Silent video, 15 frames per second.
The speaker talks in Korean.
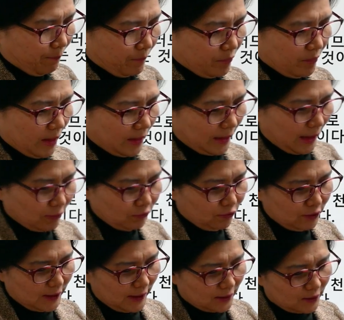음,
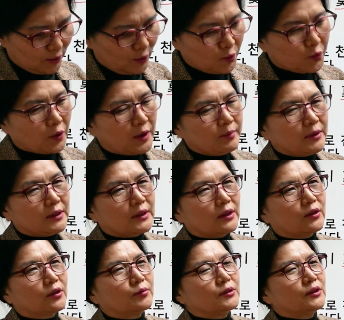다투지 않는 걸 좋아합니다.
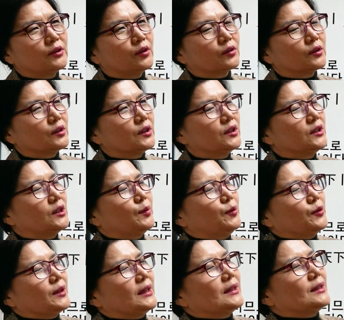여러분들은 어떠신지
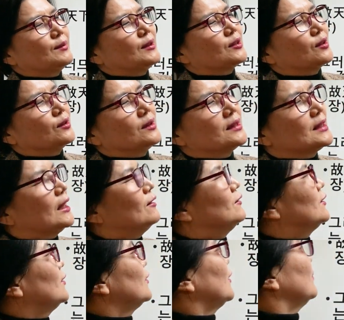모르겠지만 저는
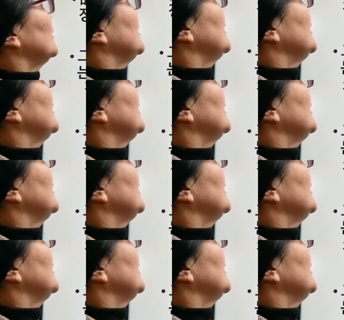싸우는 거 너무